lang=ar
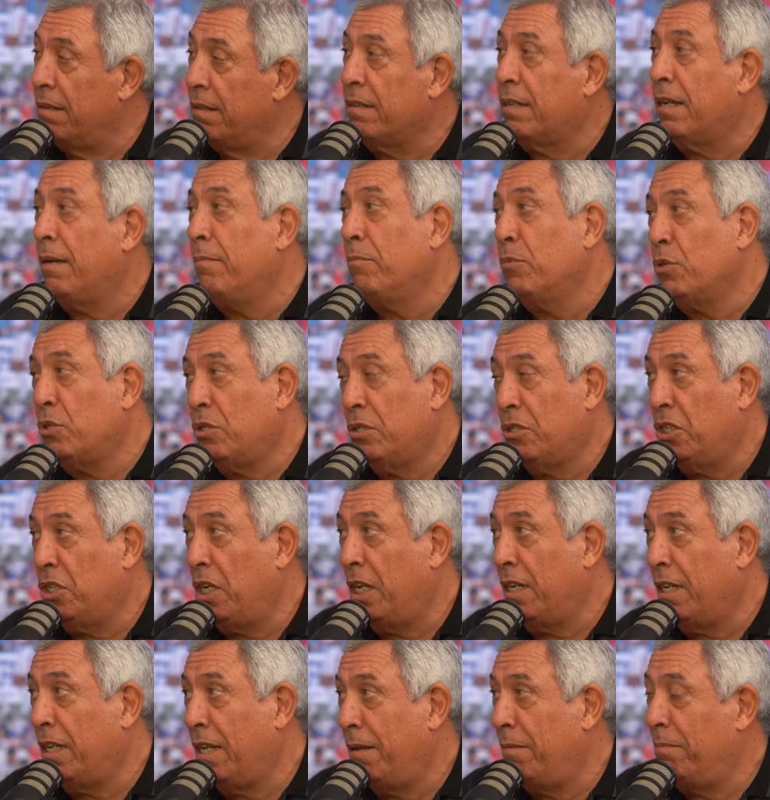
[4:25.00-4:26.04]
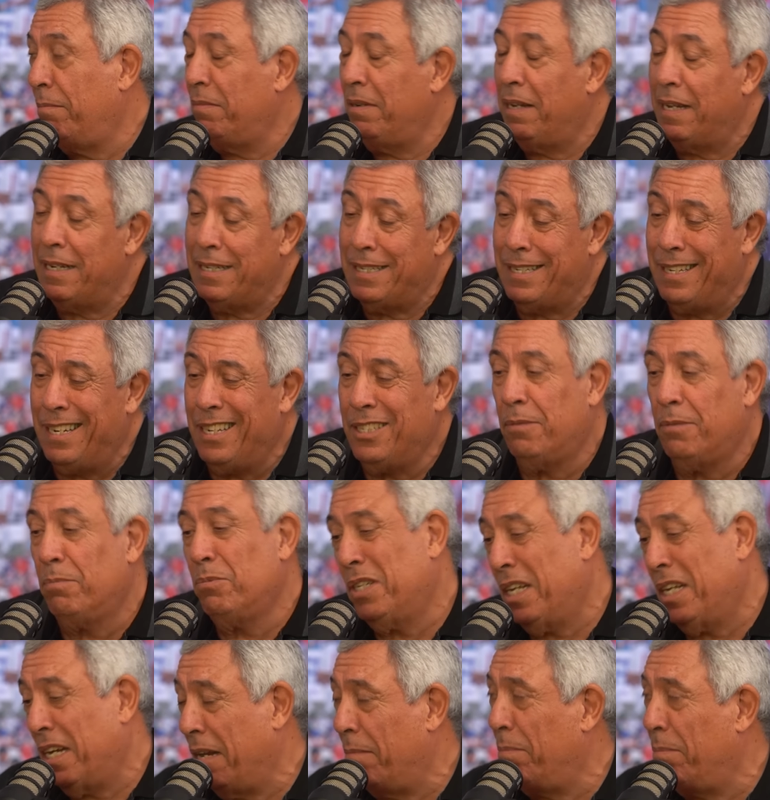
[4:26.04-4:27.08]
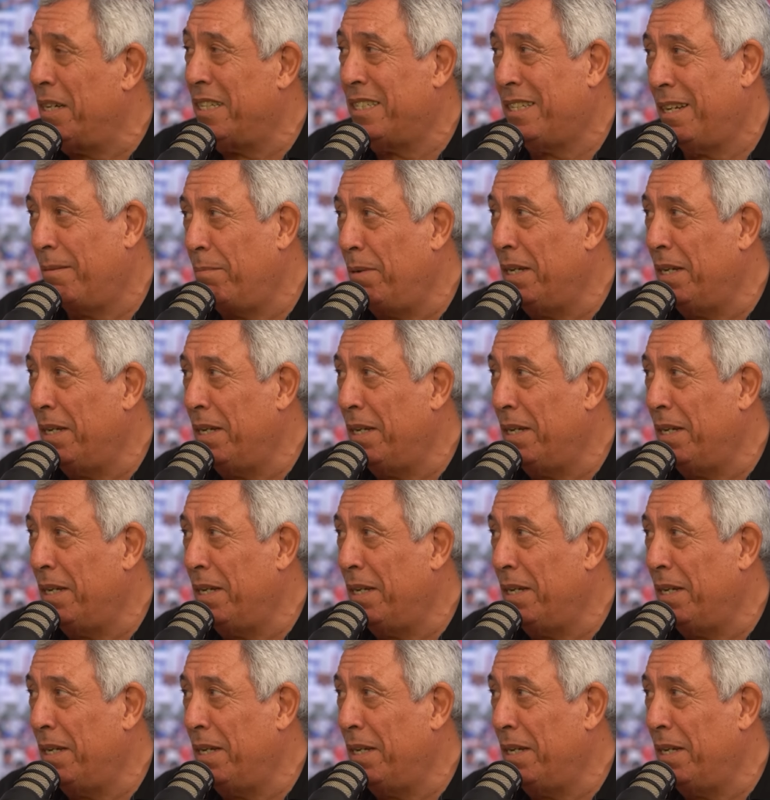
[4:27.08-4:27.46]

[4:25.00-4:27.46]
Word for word: كان مش جاريه ما عادش نجم جاريه برشا